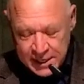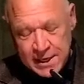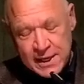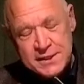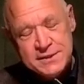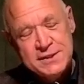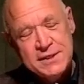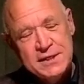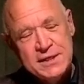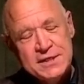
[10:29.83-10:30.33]

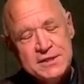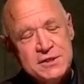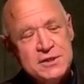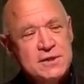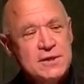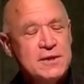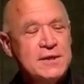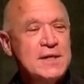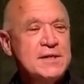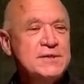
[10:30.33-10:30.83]
Ihnen, dass Sie,
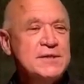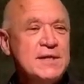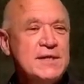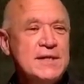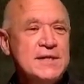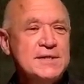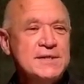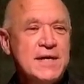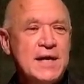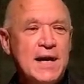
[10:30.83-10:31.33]
dies, dass Sie
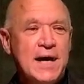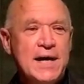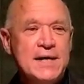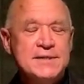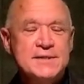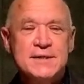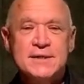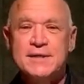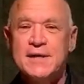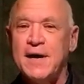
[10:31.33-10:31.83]
dies
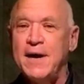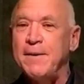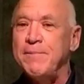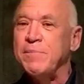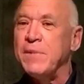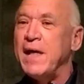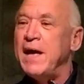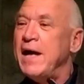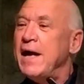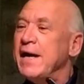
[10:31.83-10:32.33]
geleistet
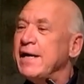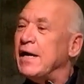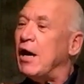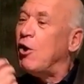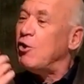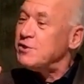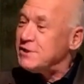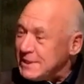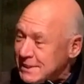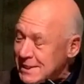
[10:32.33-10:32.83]
haben.
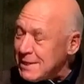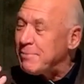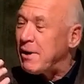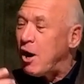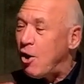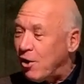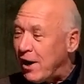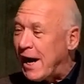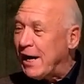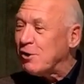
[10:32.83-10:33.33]
Daraus ist
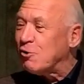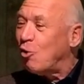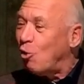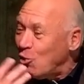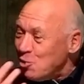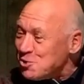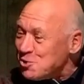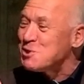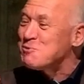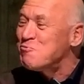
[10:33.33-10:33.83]
aber auch ein
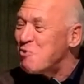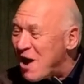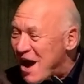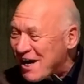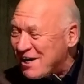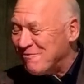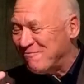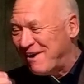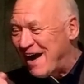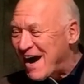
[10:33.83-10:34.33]
großes
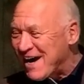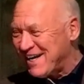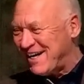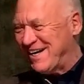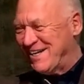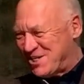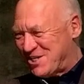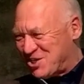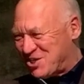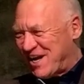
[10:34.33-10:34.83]

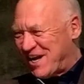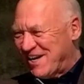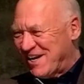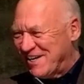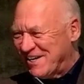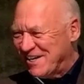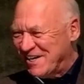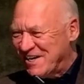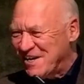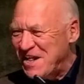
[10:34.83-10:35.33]
Werk
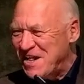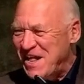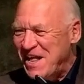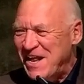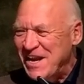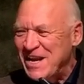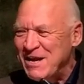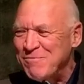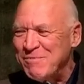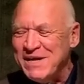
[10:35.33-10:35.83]
entstanden,
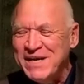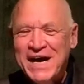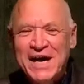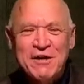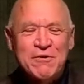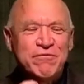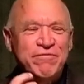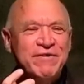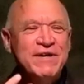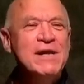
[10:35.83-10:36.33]

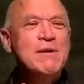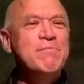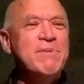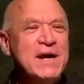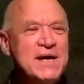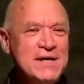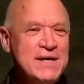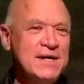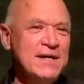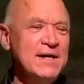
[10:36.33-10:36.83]
nämlich eine
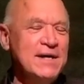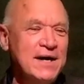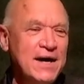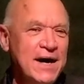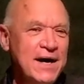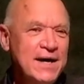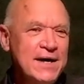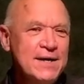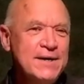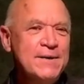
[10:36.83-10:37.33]
vielbändige
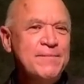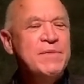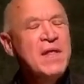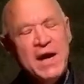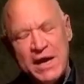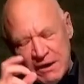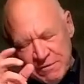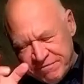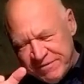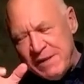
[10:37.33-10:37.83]
Reihe,
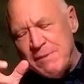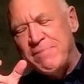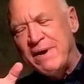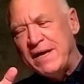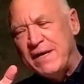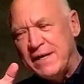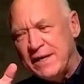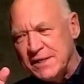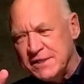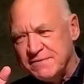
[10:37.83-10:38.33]
ein
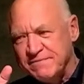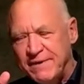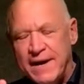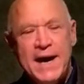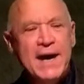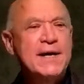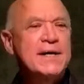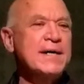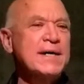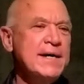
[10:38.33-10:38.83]
vielbändiges
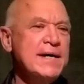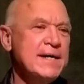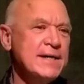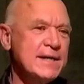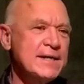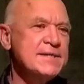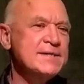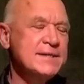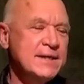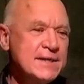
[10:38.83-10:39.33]
Werk,
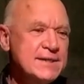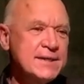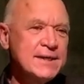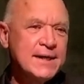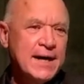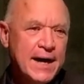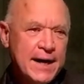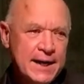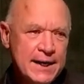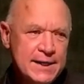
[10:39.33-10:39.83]
das
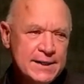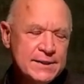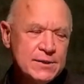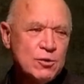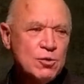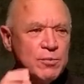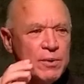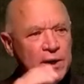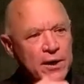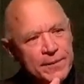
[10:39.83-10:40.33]
Dritte
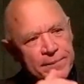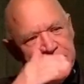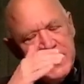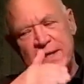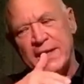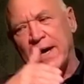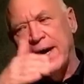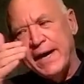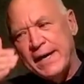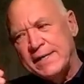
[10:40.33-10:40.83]
Reich,
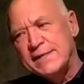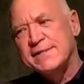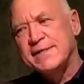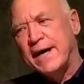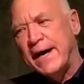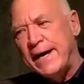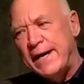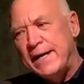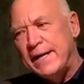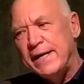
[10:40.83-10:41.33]
über drei
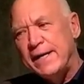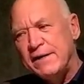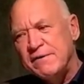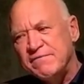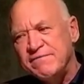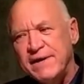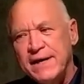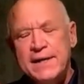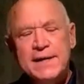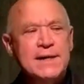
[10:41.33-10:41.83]
Teile
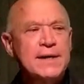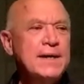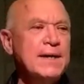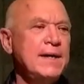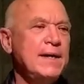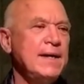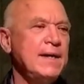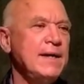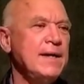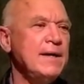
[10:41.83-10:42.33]
hinweg,
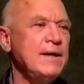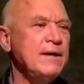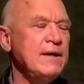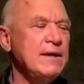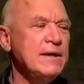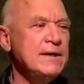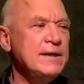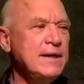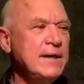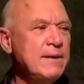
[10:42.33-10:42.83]

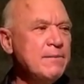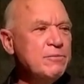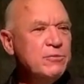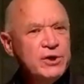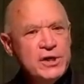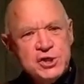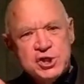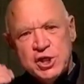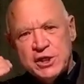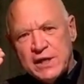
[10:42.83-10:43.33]
in
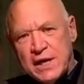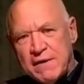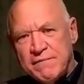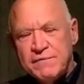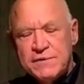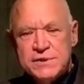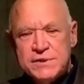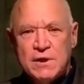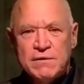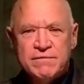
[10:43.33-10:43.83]
dem Richard
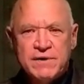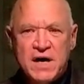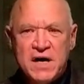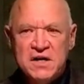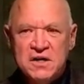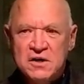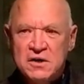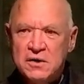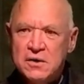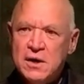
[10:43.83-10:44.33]
Evans auf
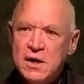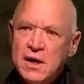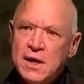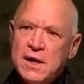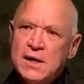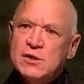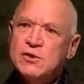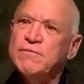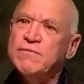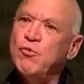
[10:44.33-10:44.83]
eine
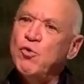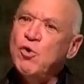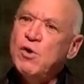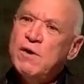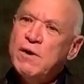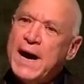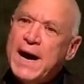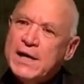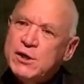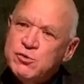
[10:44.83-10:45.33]

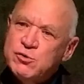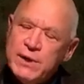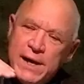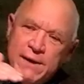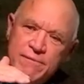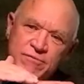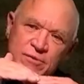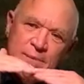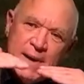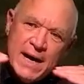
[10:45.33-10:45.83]
sowohl
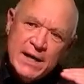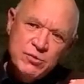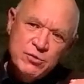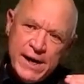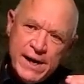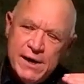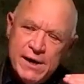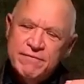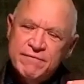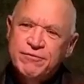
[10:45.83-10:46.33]
aktuell, vom
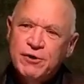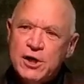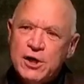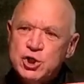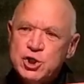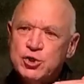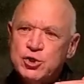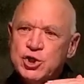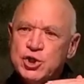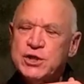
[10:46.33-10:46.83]
aktuellen
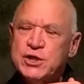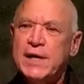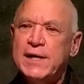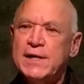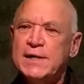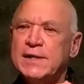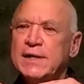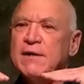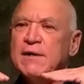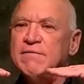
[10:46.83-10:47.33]

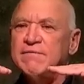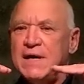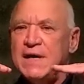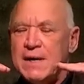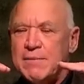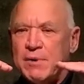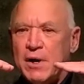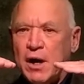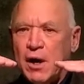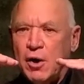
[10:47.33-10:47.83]
Forschungsstand her
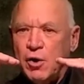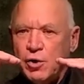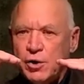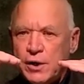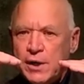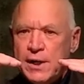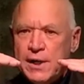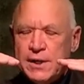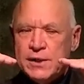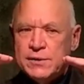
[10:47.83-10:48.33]
wie aber
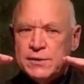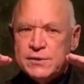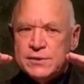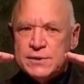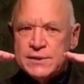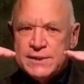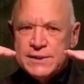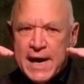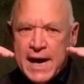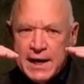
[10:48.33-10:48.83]
auch
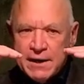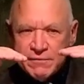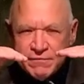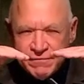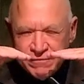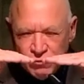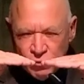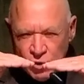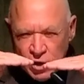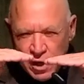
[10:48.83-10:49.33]

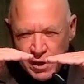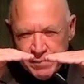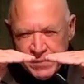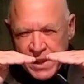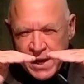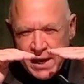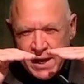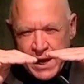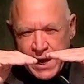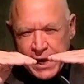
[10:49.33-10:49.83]
sozusagen
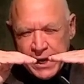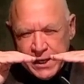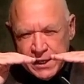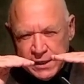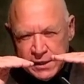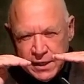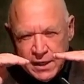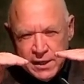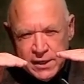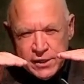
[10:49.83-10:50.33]
für
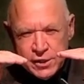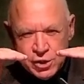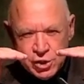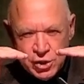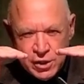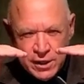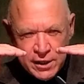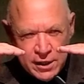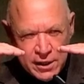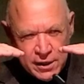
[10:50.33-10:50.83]
ein
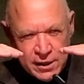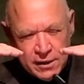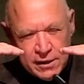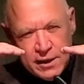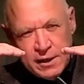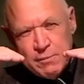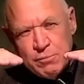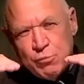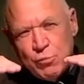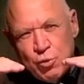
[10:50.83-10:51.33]

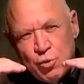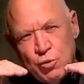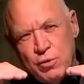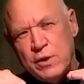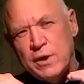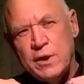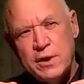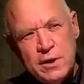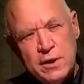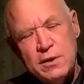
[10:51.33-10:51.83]
äh, im,
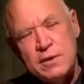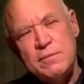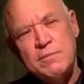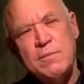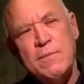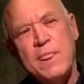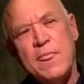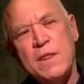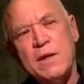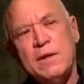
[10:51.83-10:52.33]
äh,
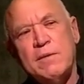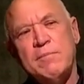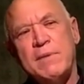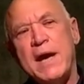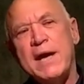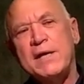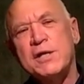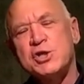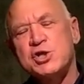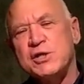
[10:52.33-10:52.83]

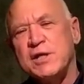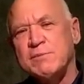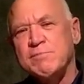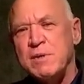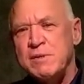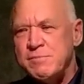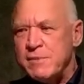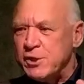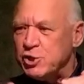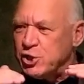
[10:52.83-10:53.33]
im, Englischen
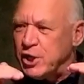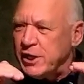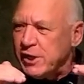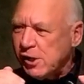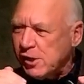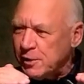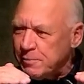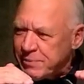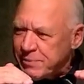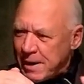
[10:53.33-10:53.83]
sagt man immer
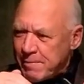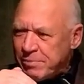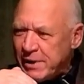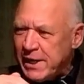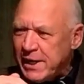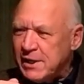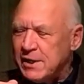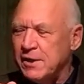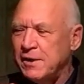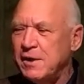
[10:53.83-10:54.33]
General
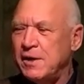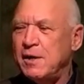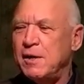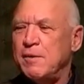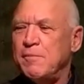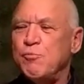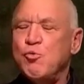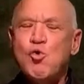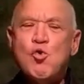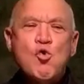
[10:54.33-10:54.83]
Public
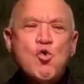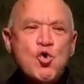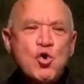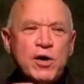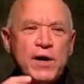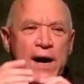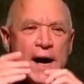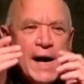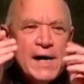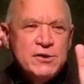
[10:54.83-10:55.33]

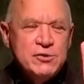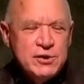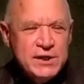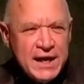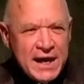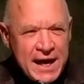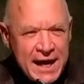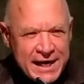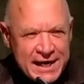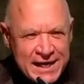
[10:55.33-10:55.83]
Buch, also
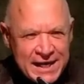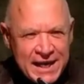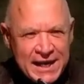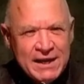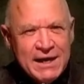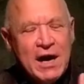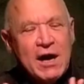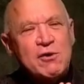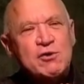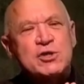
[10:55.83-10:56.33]
die
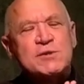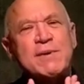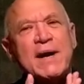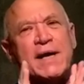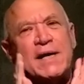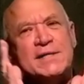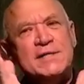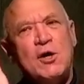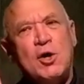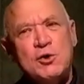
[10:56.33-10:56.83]
Erklär und
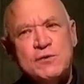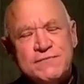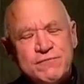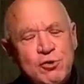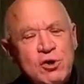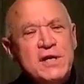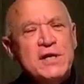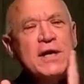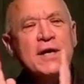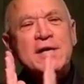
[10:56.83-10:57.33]
zwar jetzt
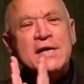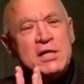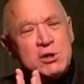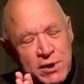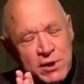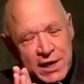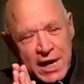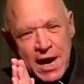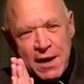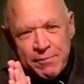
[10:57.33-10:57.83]
ausführlicher,
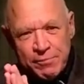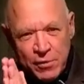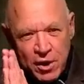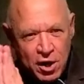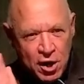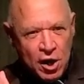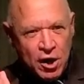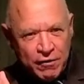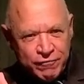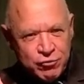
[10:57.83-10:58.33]
nicht nur in
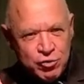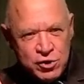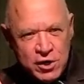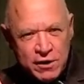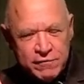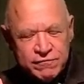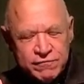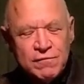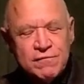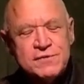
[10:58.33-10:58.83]
einem auf
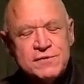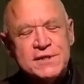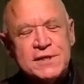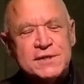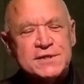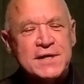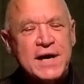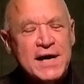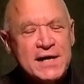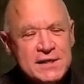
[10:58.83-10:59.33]

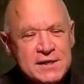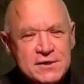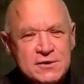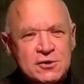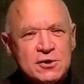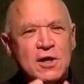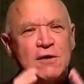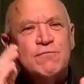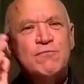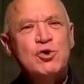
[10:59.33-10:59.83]
150
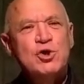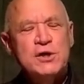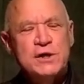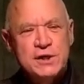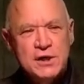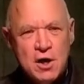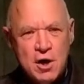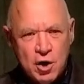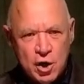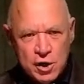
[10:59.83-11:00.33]
Seiten, sondern
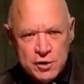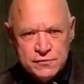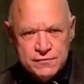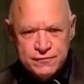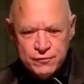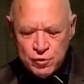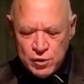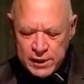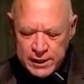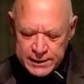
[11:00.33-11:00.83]
wirklich auch
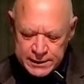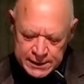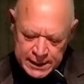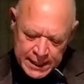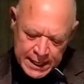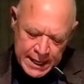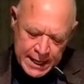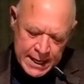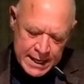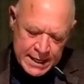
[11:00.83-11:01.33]
ausführlich